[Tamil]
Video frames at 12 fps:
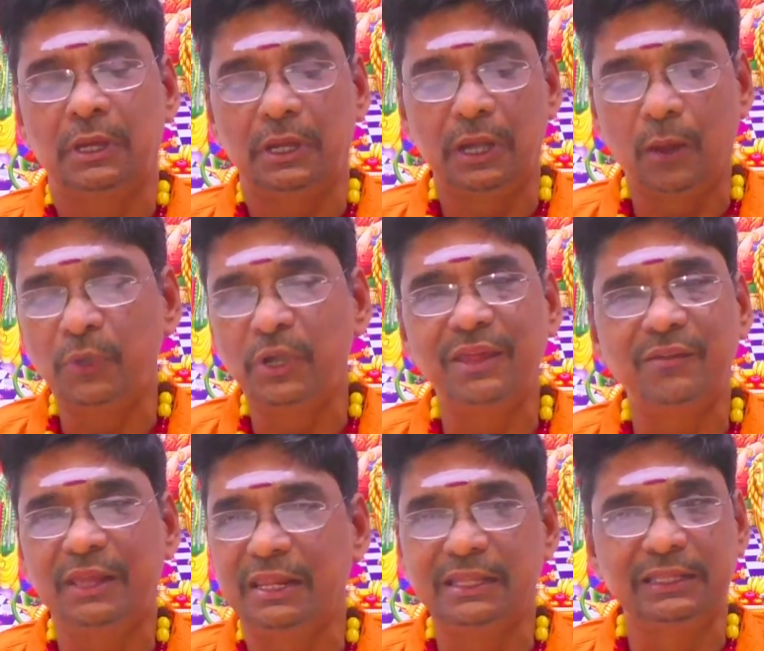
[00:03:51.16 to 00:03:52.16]
நம்மளுடைய
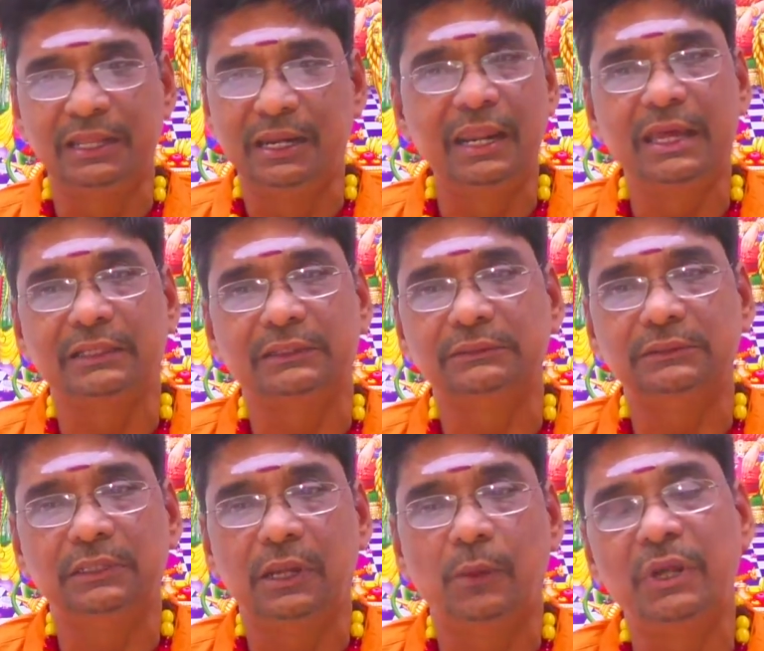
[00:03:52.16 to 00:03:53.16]
வேலை இது இல்லை
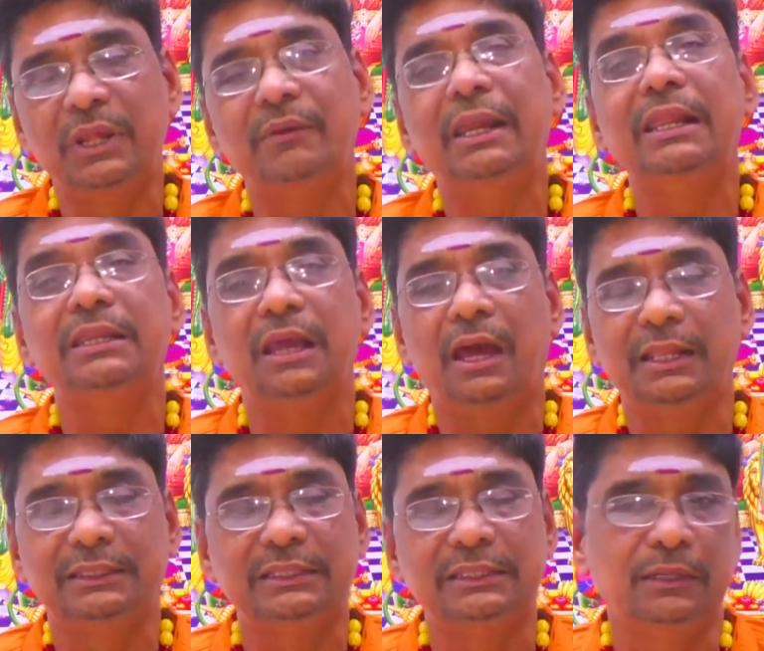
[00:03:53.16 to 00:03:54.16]
நம்மளுடைய வேலை
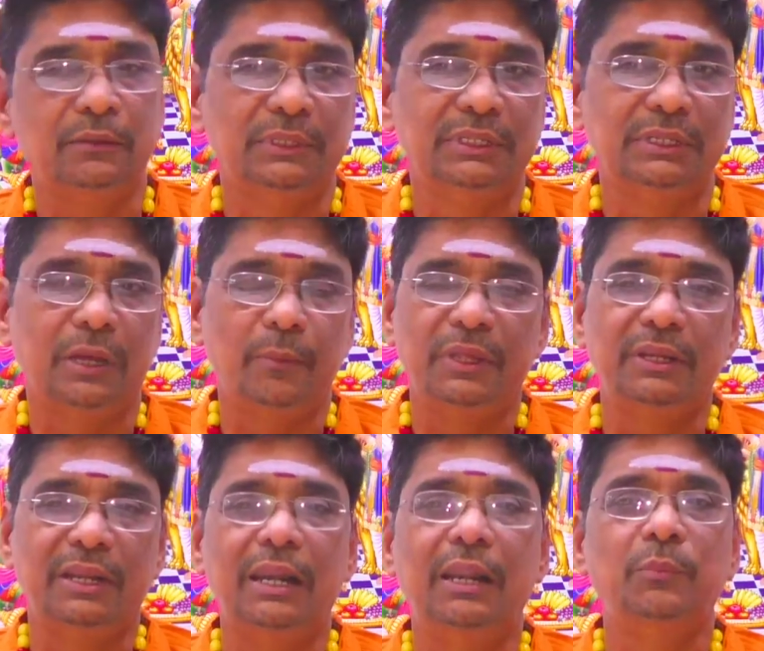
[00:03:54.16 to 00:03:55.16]
ஞானத்தை தேடுவது அப்படின்னு
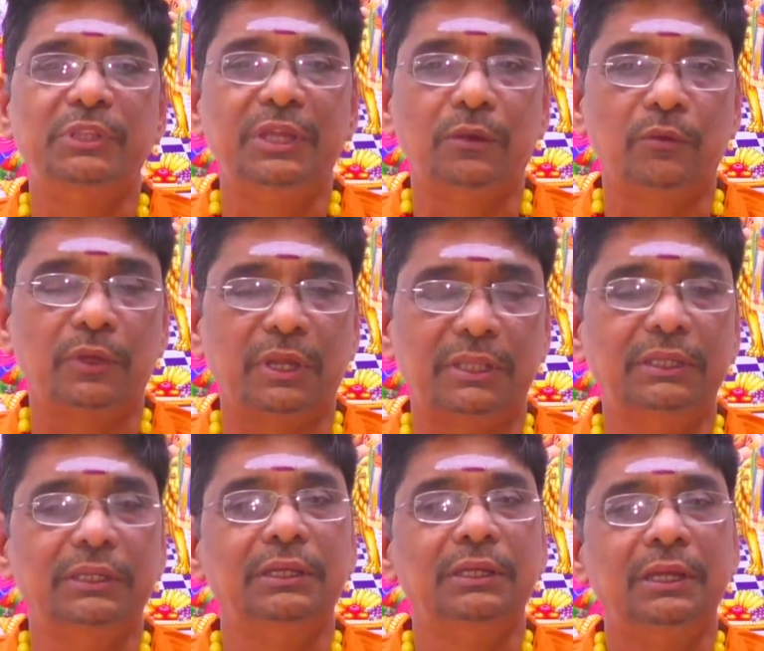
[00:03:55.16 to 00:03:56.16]
நல்ல புதியை கொடுக்கறது
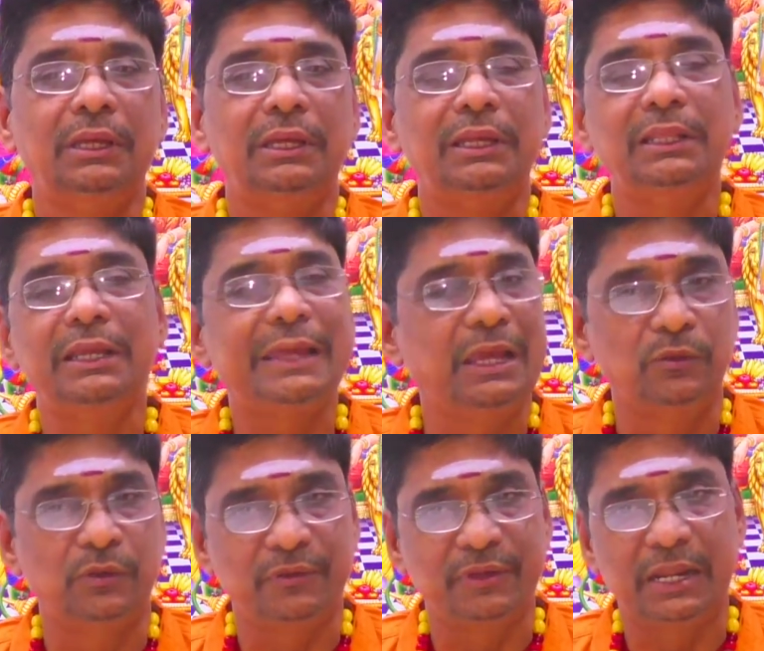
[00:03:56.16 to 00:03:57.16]
இந்த
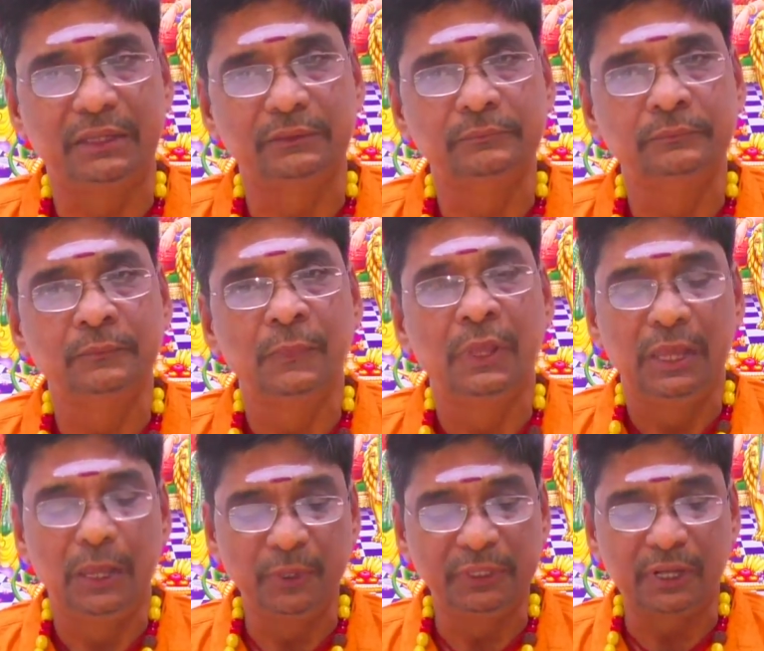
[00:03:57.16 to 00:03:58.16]
கேதுவோட வேலை
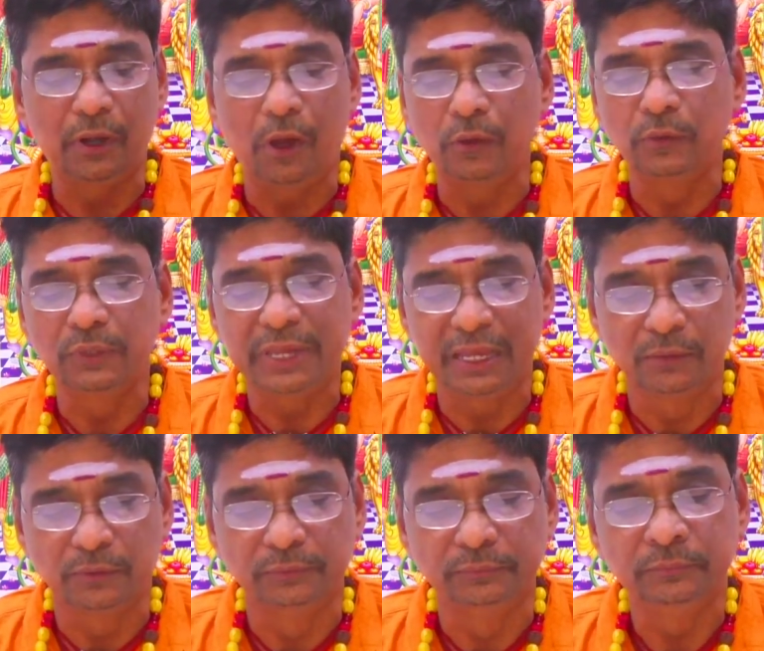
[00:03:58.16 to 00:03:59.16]
இப்போ இந்த ராகுவும்
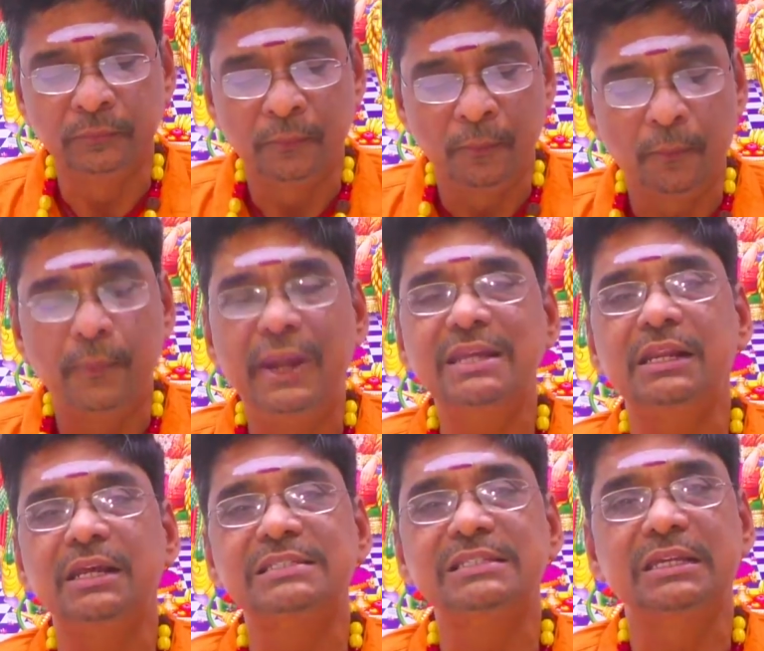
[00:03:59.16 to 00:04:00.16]
கேதுவும்
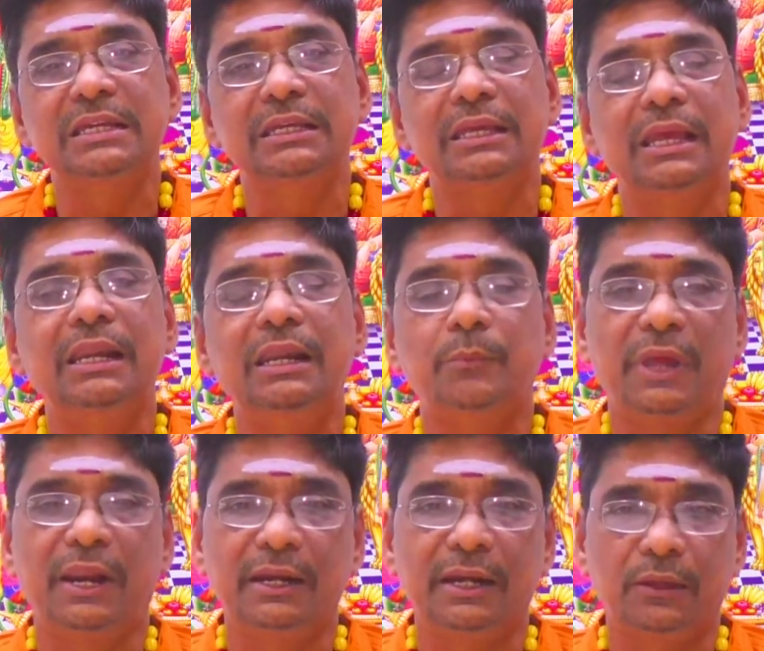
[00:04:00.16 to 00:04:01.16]
மேஷராசிக்கு என்னென்ன பலன்களை